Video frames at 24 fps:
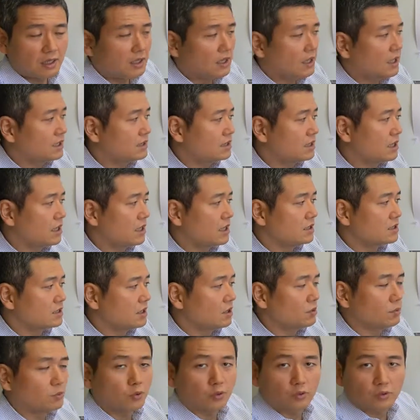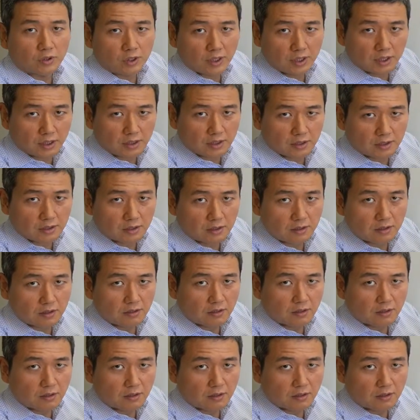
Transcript: 課せられちゃうものです